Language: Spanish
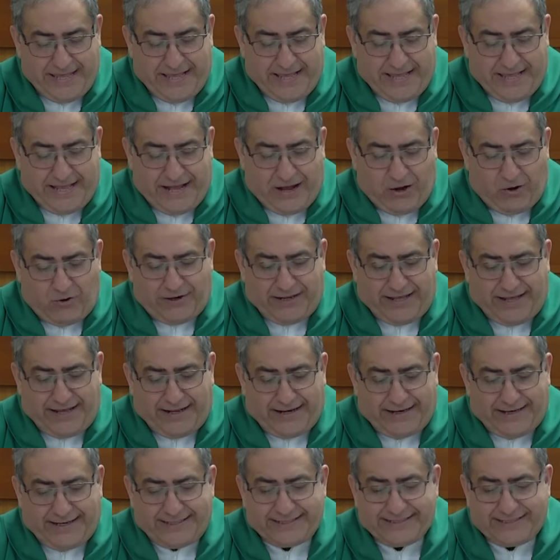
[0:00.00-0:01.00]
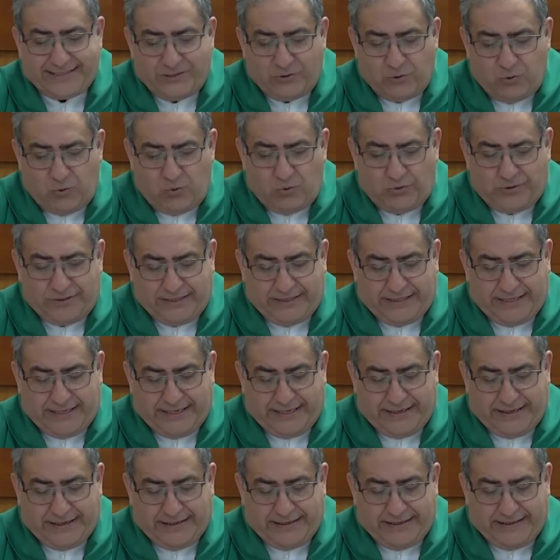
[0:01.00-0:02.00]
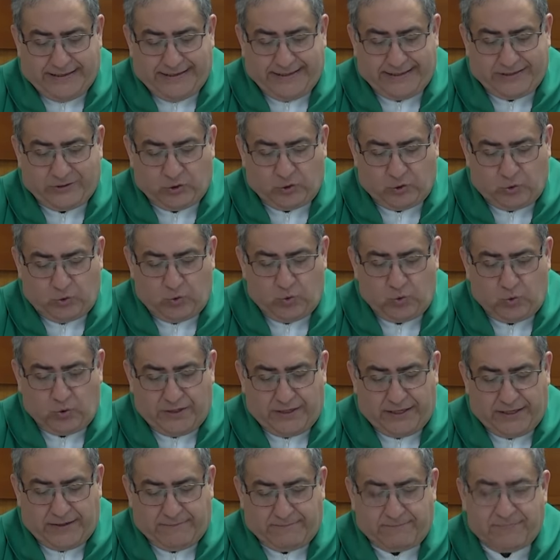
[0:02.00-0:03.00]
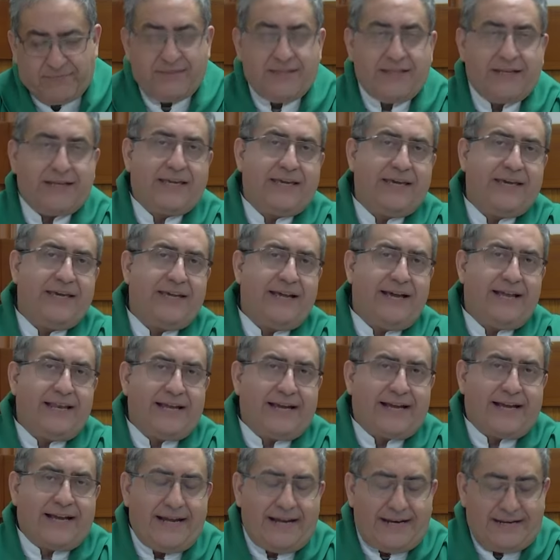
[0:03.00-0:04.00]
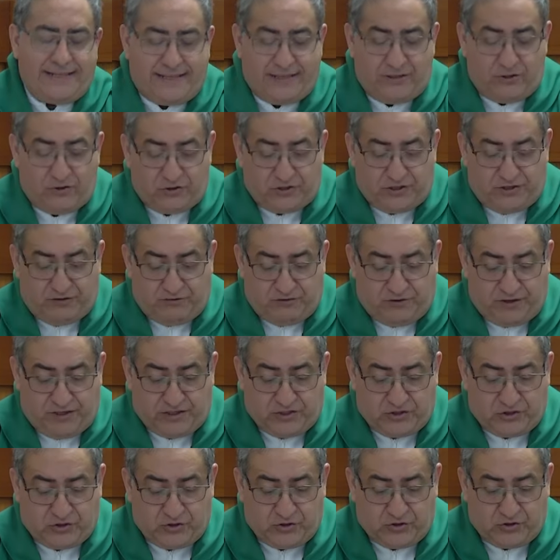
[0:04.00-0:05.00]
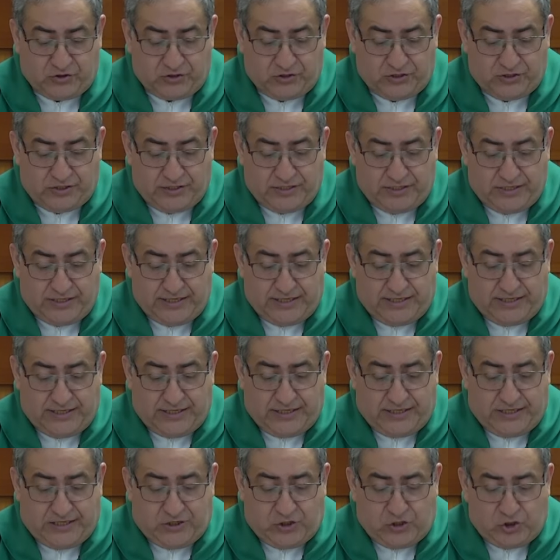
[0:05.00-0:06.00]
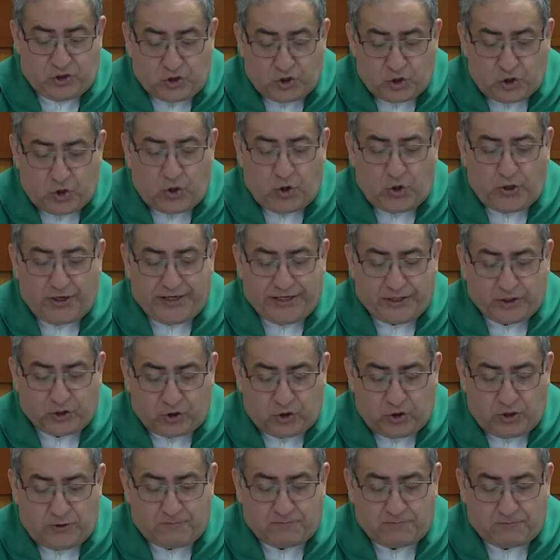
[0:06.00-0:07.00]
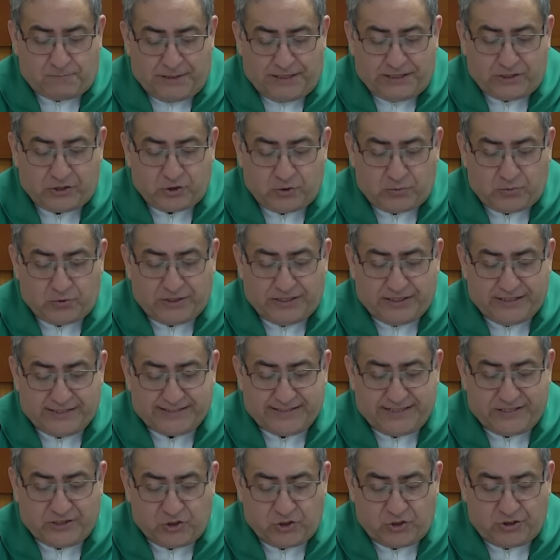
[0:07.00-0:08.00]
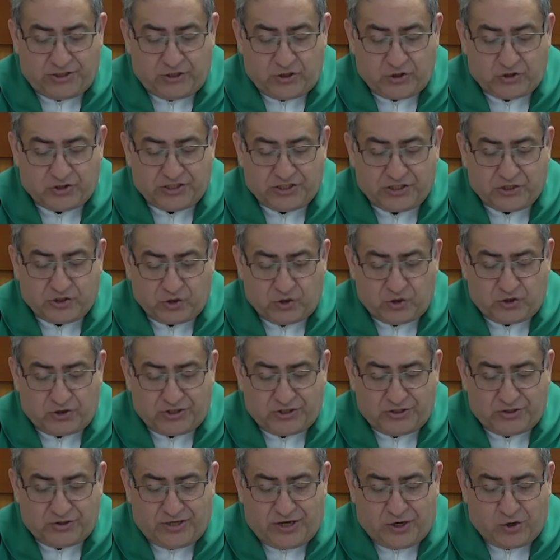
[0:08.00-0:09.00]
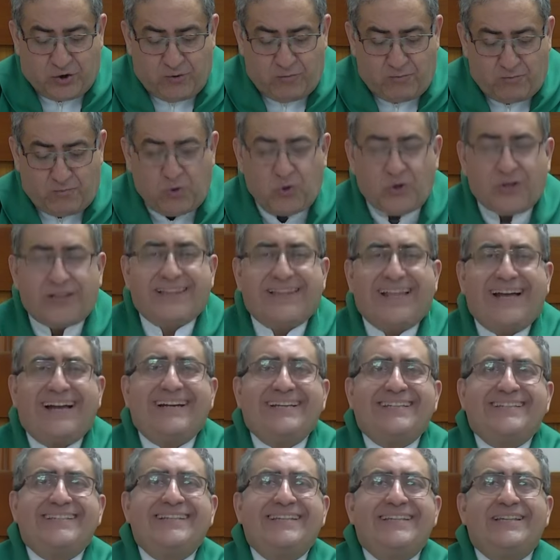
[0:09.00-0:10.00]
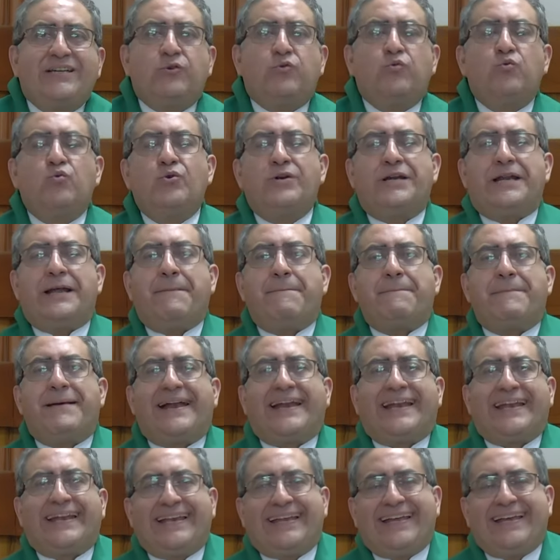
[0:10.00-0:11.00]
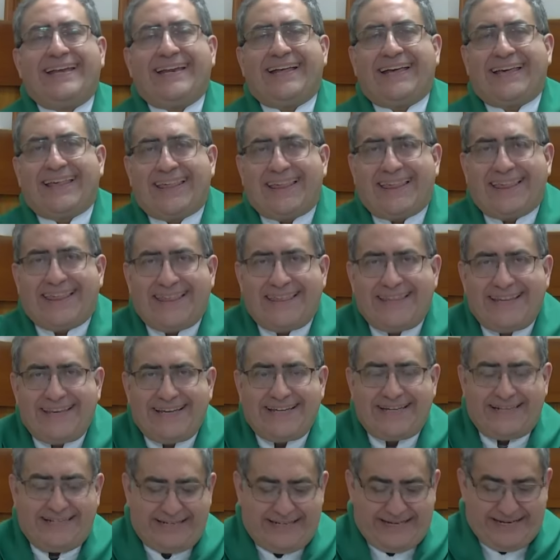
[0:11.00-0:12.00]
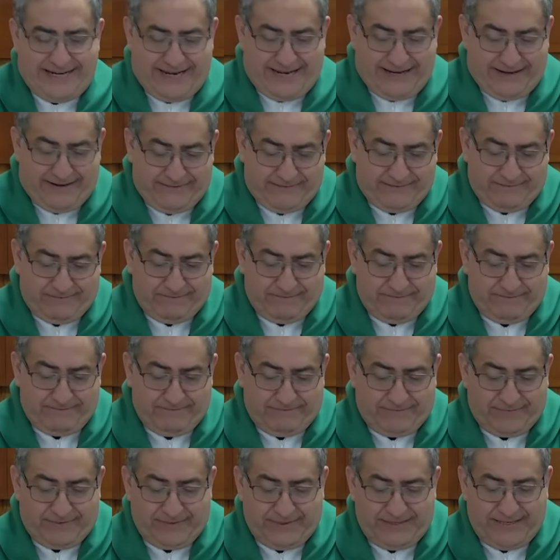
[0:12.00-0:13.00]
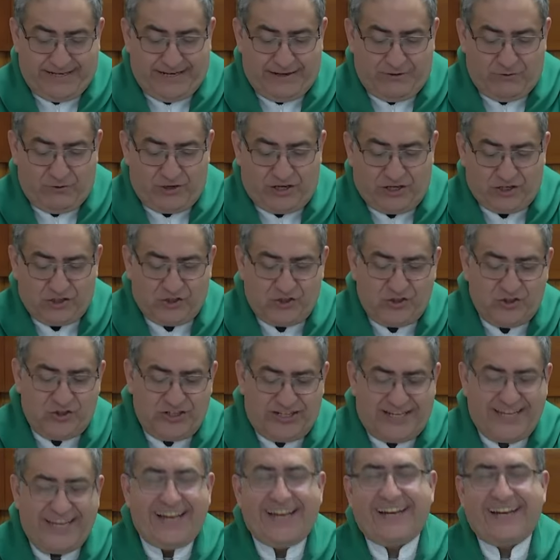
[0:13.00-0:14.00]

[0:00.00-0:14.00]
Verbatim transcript: Ahora, la segunda lectura, que es a la carta a los Efesios, yo estoy preso por el Señor y los exhorto a comportarse de una manera digna de la vocación que han